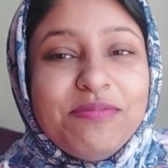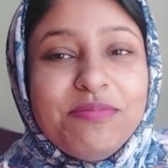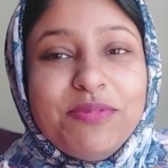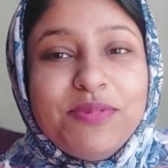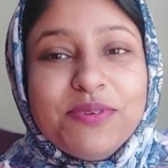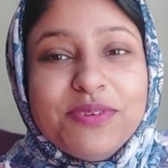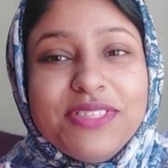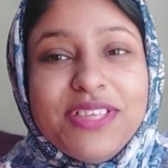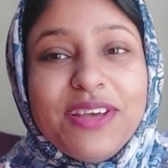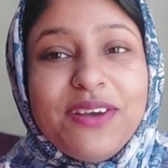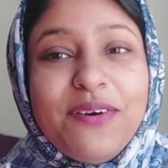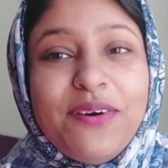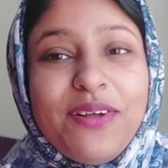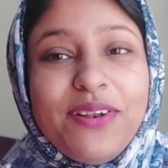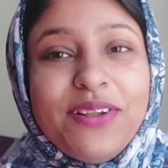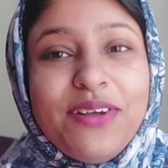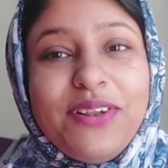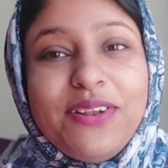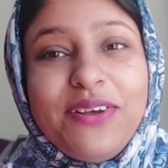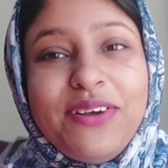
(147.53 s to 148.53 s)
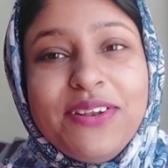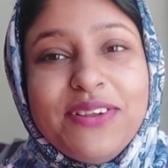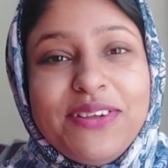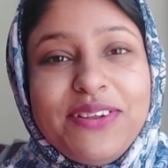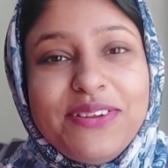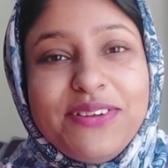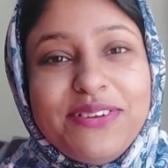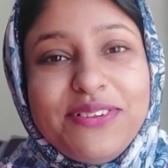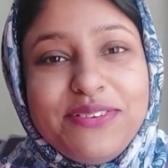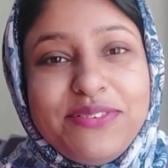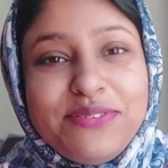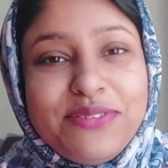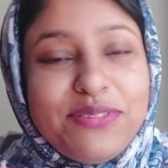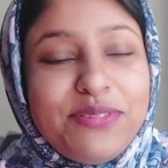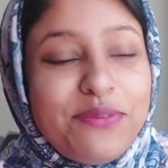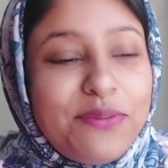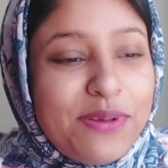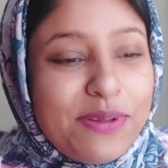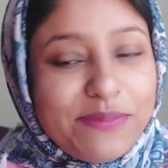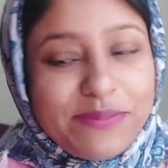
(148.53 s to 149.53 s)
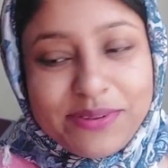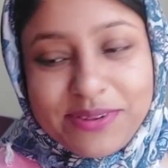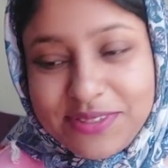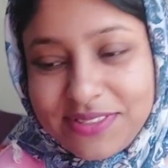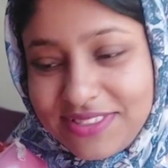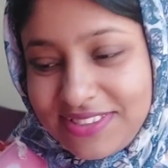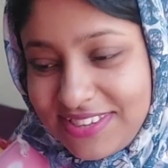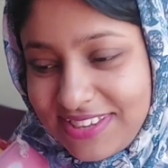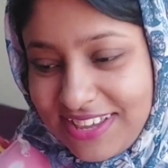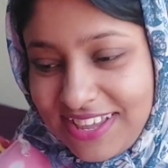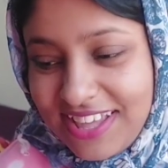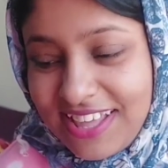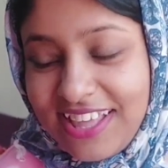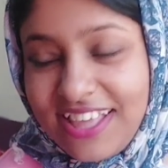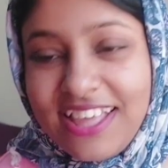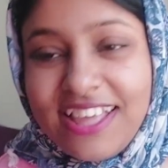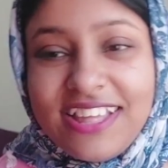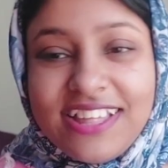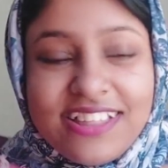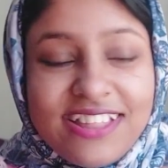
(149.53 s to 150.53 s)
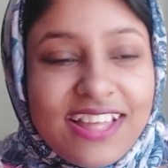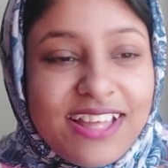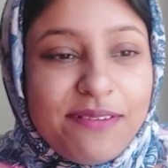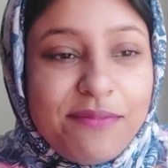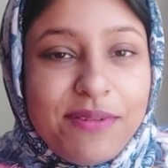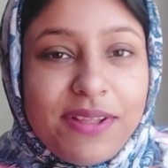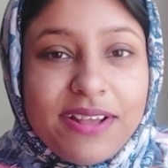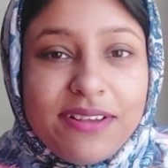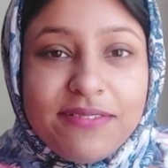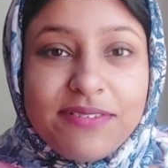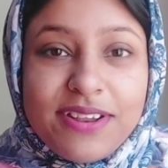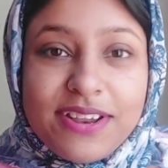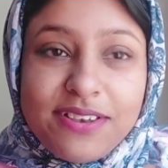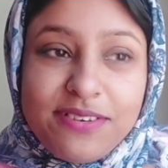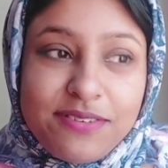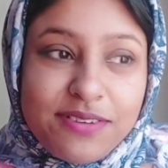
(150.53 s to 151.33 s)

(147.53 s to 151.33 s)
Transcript: মুখ দিয়ে গল গল গল গল করে শুধু ধোয়া বেরোচ্ছে তা আমরা এখন